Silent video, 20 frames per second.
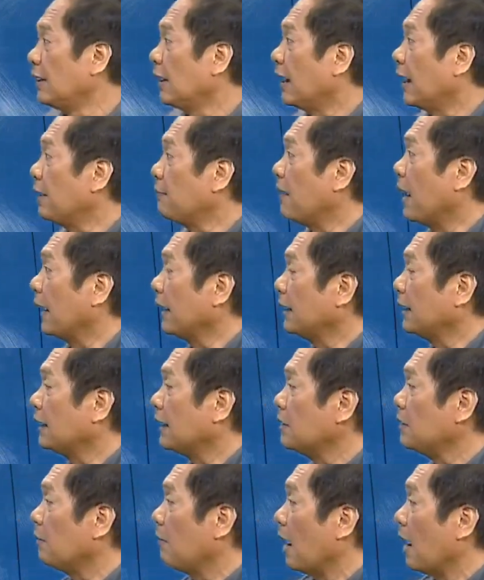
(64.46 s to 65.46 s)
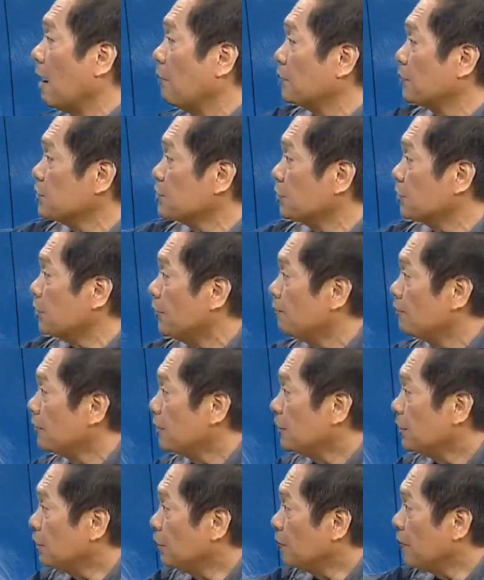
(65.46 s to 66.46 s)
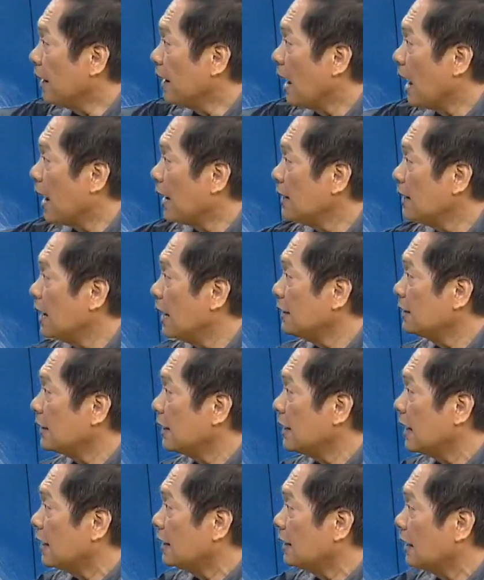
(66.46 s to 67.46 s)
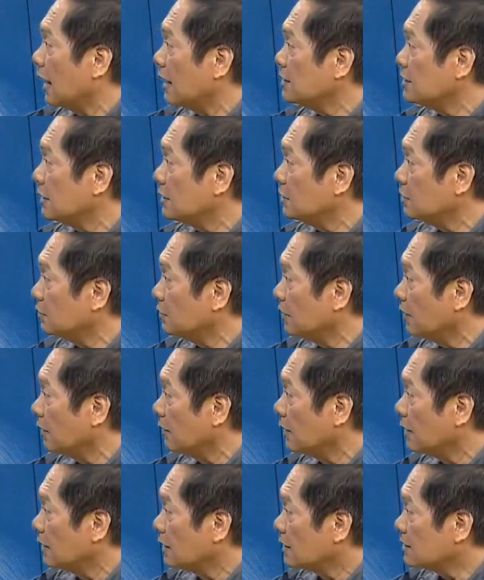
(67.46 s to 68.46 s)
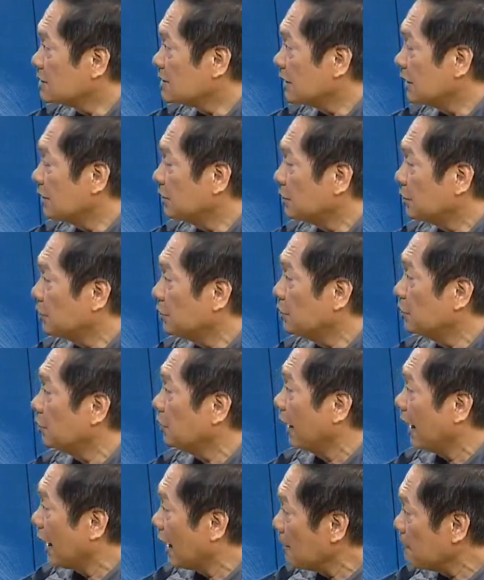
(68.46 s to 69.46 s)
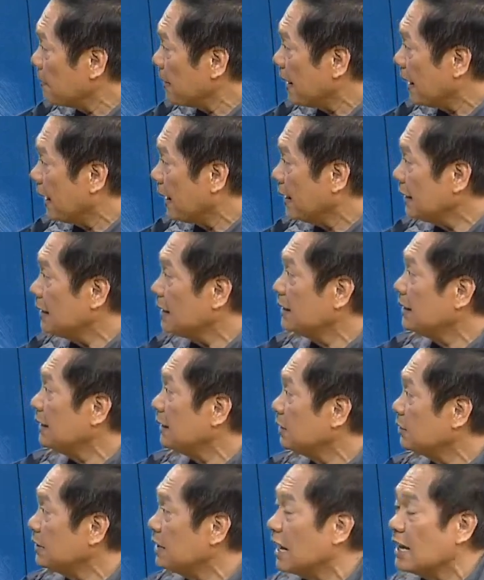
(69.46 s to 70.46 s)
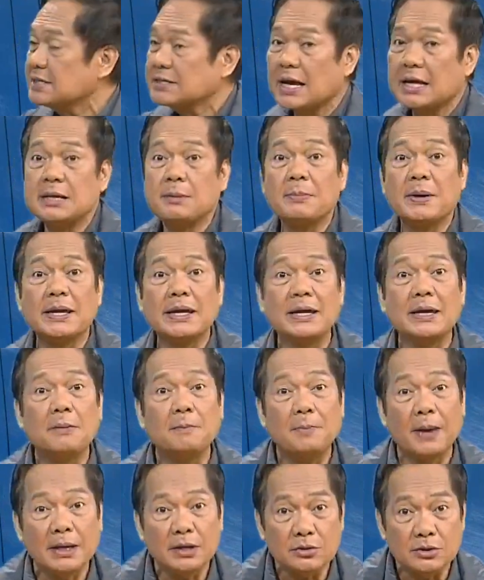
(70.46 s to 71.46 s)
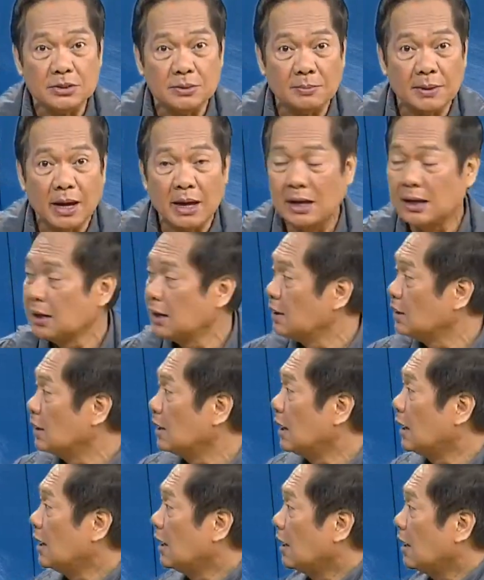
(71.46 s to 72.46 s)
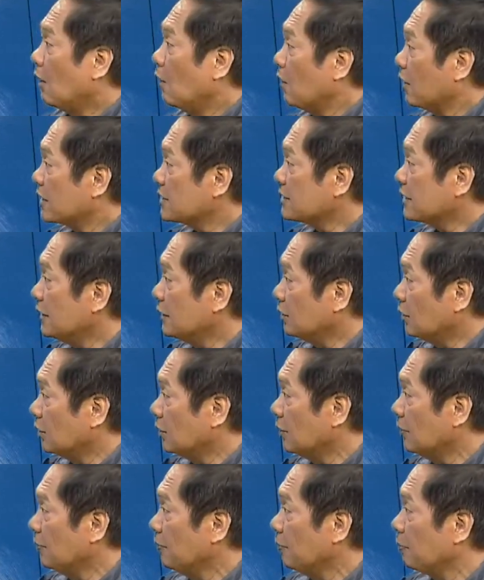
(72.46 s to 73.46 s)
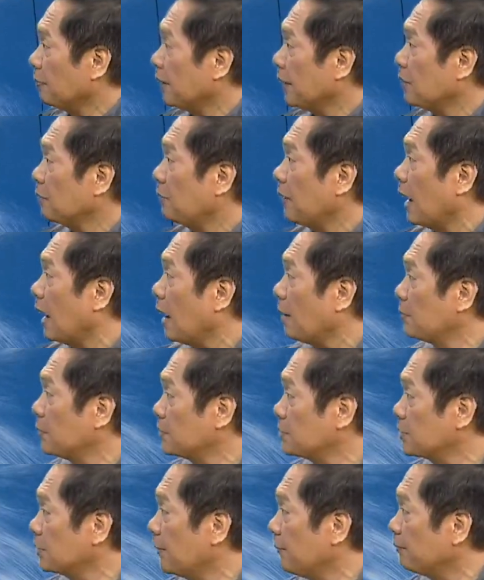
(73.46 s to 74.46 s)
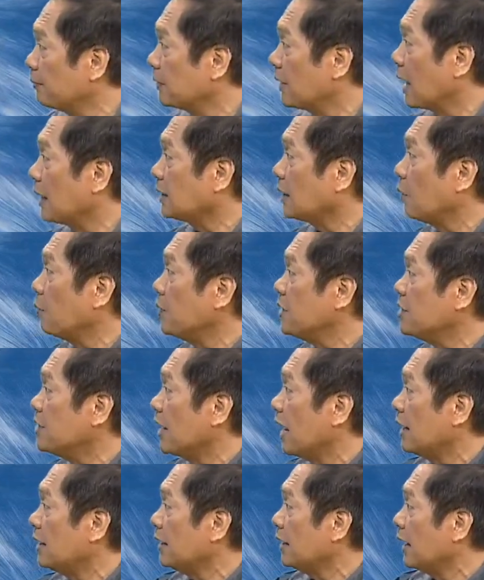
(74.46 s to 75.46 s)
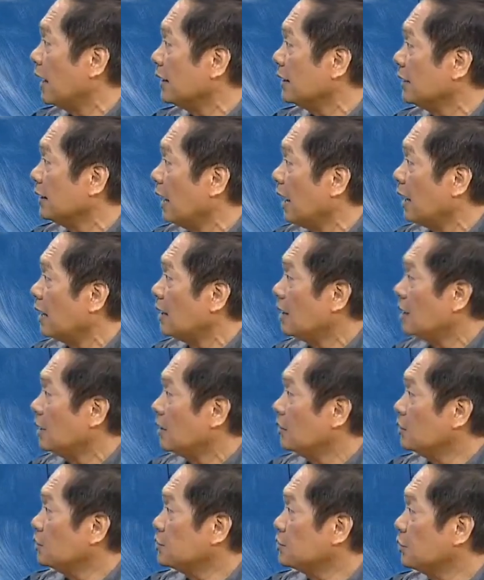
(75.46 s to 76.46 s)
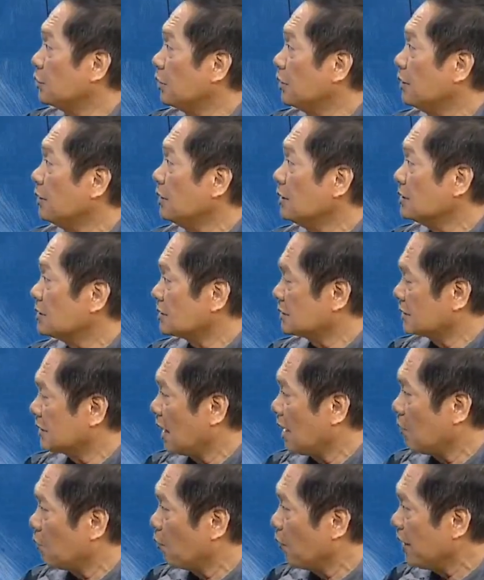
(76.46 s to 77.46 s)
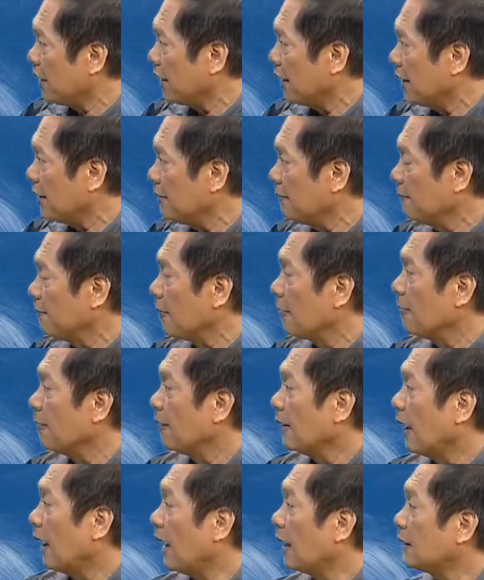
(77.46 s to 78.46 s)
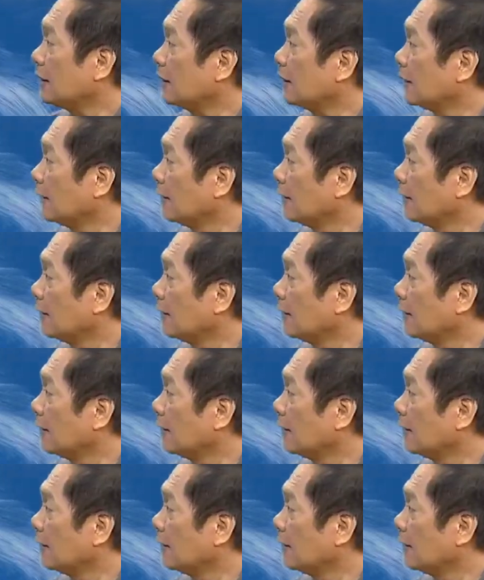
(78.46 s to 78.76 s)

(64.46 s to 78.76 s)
ay makikita nyo mga kapuso, yung may highlight na yan, nandyan yung sentro ng LPA. Hindi ito inaasahan na magiging bagyo sa mga oras na ito. Pero mga kapuso, tatawid yan ng ah, Luzon sa weekend at